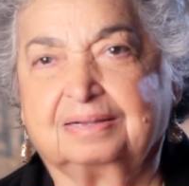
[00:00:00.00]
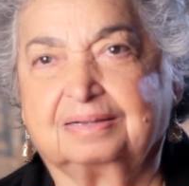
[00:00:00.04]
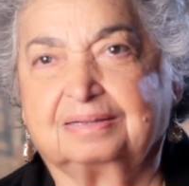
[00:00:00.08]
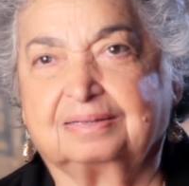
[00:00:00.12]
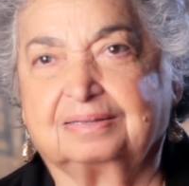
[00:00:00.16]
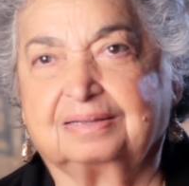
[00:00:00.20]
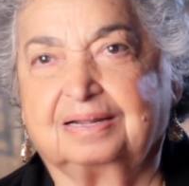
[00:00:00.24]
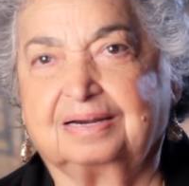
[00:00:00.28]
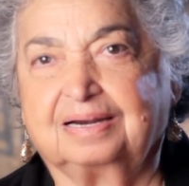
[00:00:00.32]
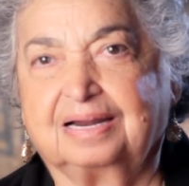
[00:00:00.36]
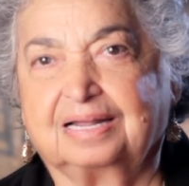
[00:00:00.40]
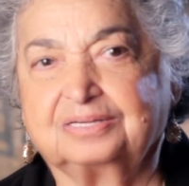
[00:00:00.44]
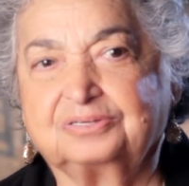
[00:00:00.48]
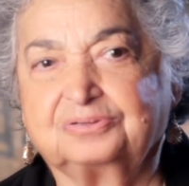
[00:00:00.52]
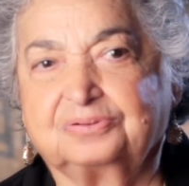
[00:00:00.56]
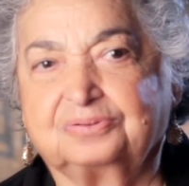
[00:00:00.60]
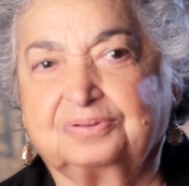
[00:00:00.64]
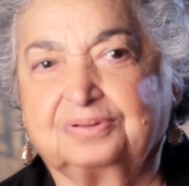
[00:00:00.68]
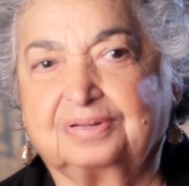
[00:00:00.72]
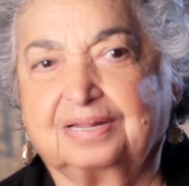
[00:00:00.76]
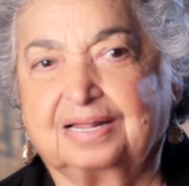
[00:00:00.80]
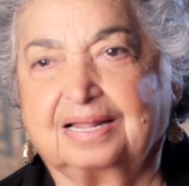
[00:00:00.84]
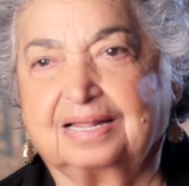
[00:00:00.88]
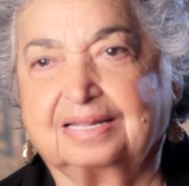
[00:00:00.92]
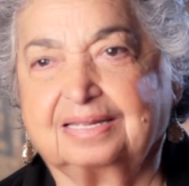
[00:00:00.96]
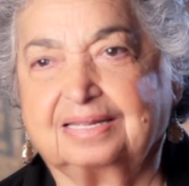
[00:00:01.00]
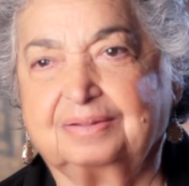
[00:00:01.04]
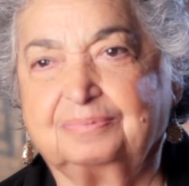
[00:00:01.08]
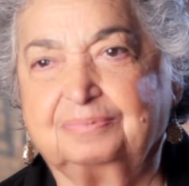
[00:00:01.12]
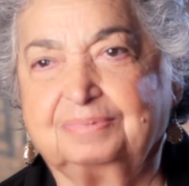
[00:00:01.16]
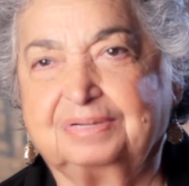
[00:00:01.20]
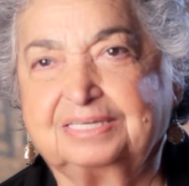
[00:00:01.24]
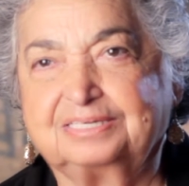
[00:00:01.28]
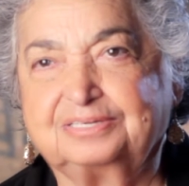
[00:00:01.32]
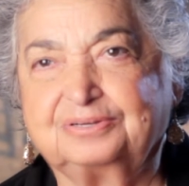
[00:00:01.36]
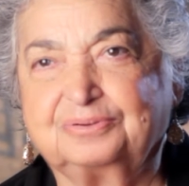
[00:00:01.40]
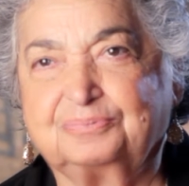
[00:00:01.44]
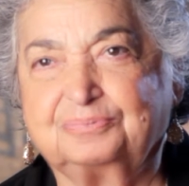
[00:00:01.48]
de la ciudad de
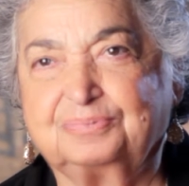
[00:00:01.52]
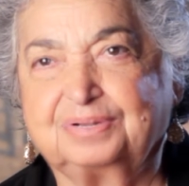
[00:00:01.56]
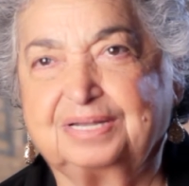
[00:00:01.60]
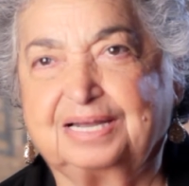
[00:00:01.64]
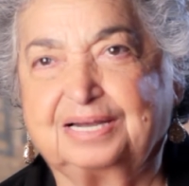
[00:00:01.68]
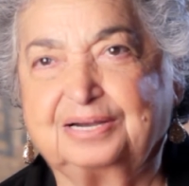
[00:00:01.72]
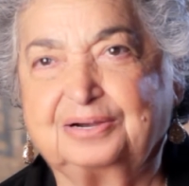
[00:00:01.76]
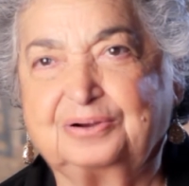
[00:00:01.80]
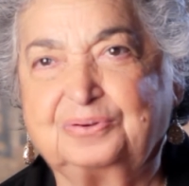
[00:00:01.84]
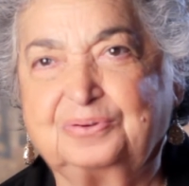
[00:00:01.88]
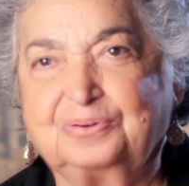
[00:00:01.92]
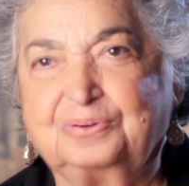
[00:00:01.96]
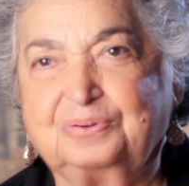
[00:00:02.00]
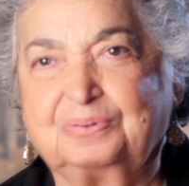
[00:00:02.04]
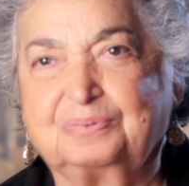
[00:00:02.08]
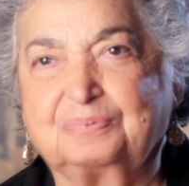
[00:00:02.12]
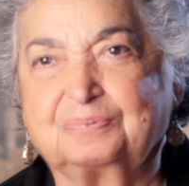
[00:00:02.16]
Misión Viejo.